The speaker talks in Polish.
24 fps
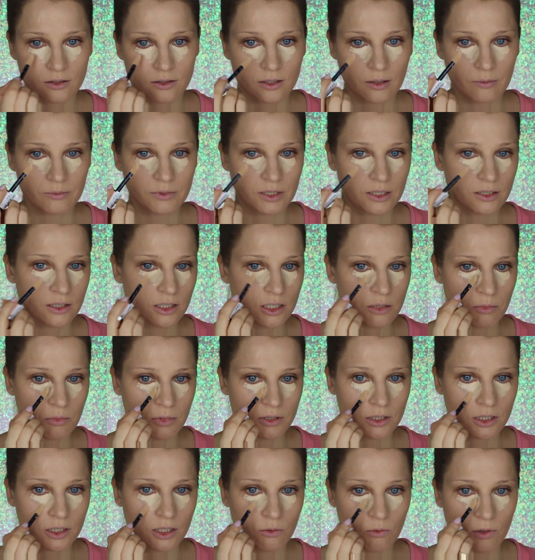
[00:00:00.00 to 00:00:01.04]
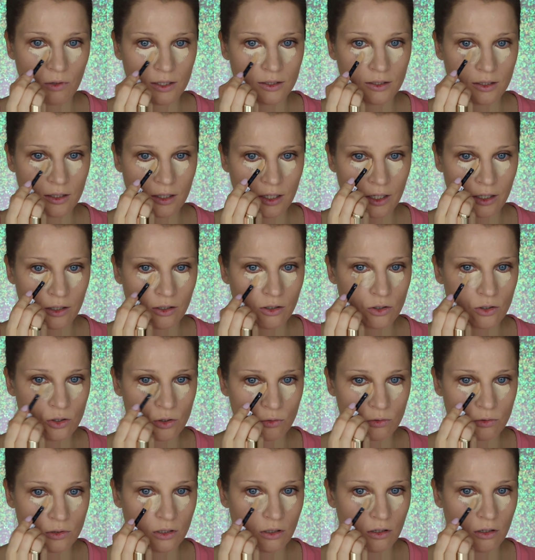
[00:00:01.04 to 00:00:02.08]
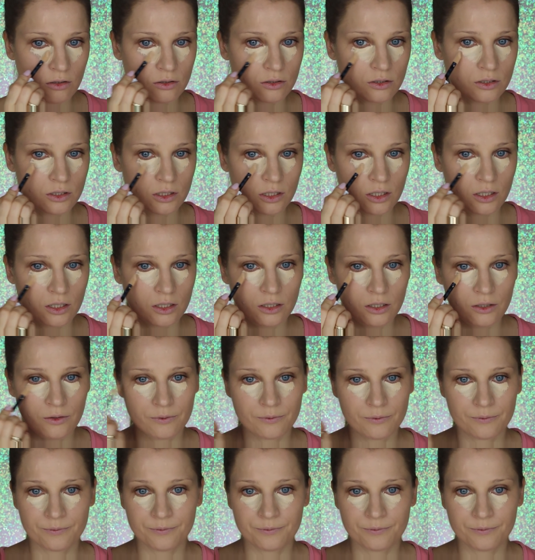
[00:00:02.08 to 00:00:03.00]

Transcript: Tamten też ma taki ładny, lekko żółty odcień.